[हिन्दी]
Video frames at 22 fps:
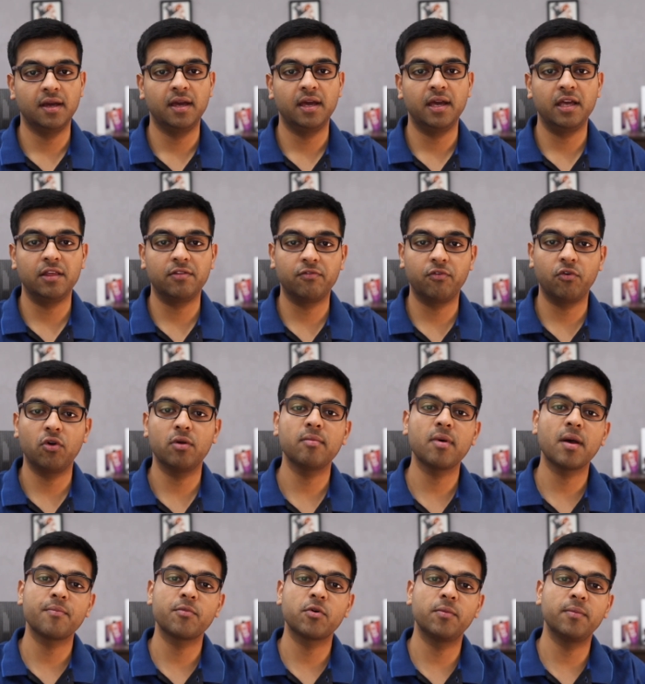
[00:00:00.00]
इस फ़ोन में
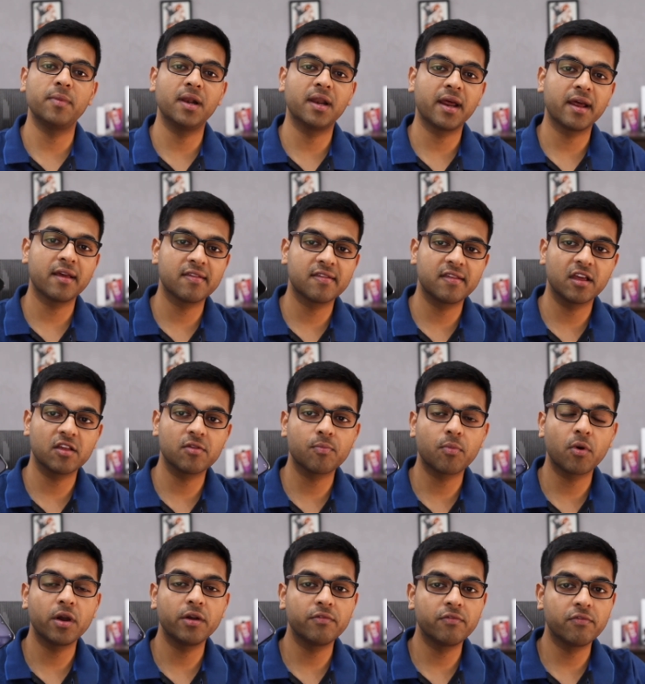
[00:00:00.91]
आपको मिल रहा है एक
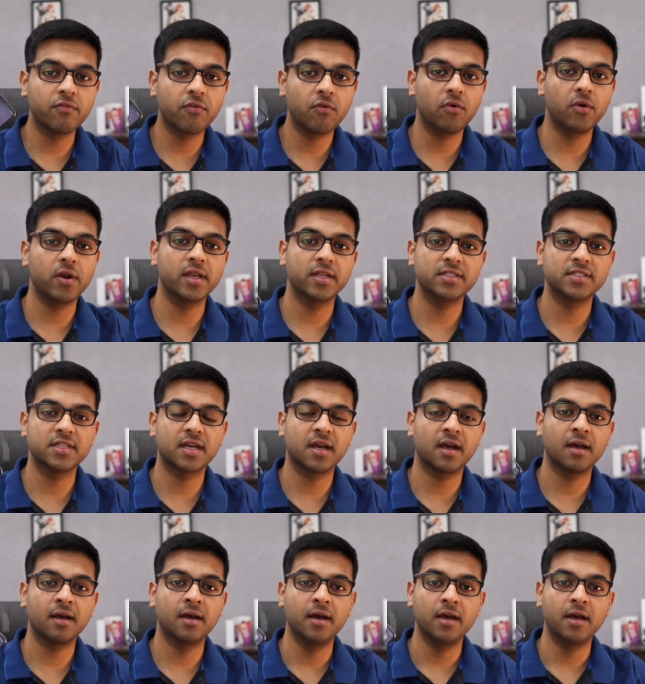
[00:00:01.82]
6.4 इंच का